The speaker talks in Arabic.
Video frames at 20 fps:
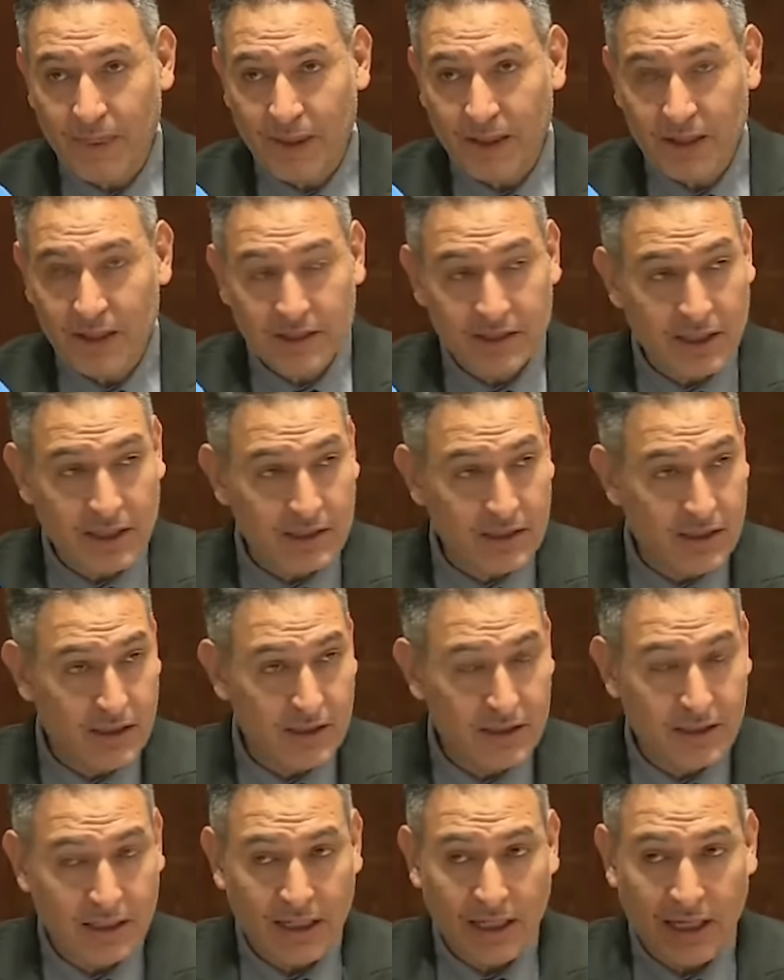كيرجع
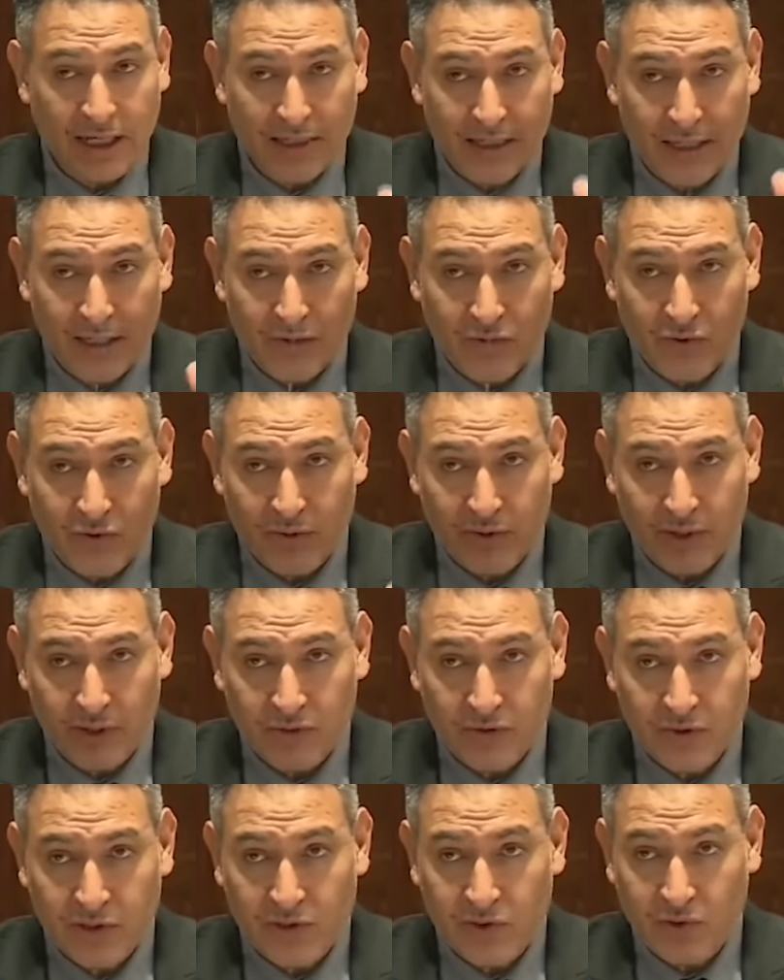القضايا الكبرى
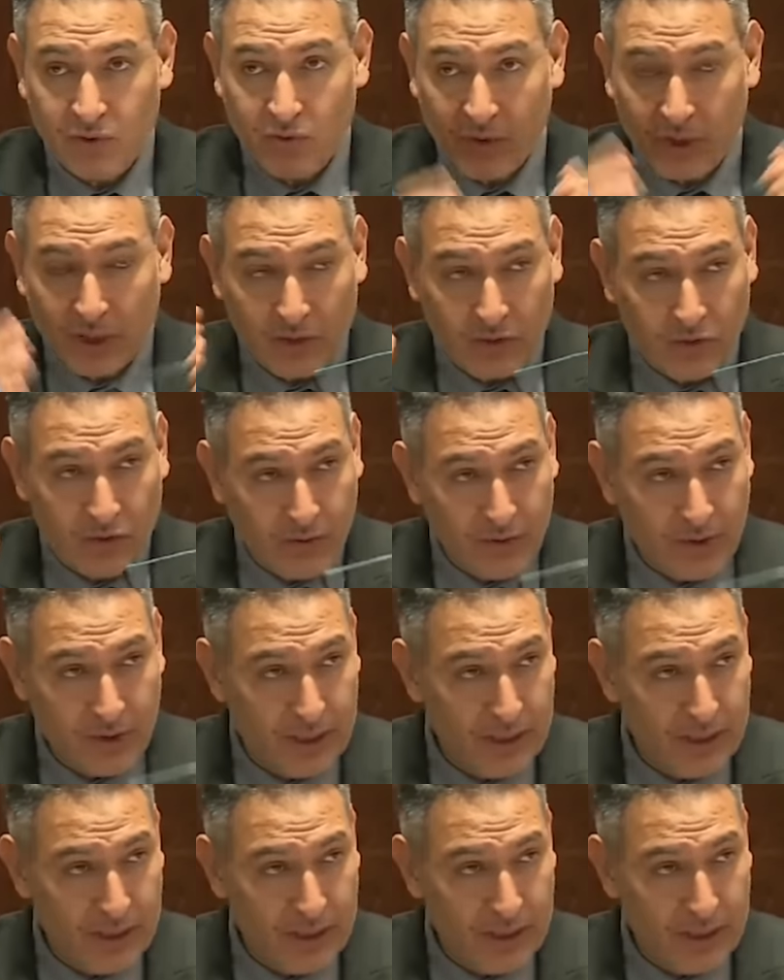والتصورات الكبرى